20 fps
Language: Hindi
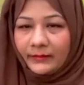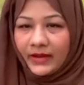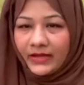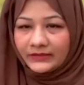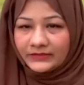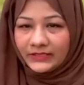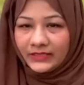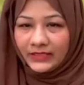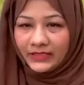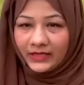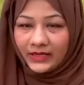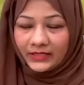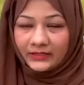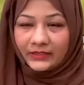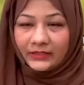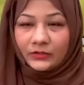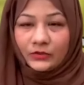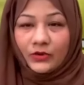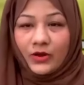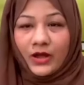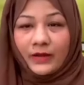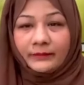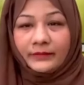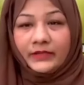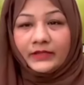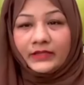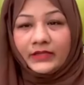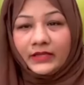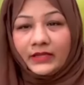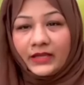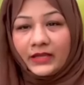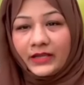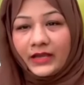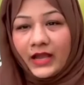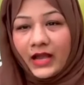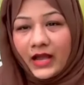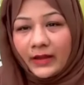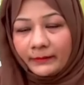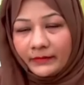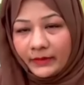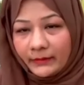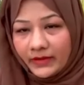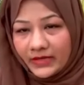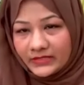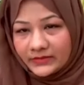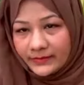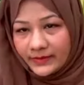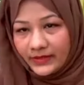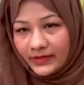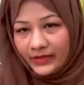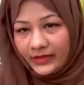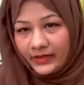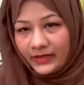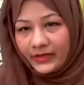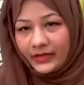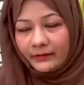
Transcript: नमाज के लिए कहते हैं तो आप ये देखें कि आप नमाज पढ़ रहे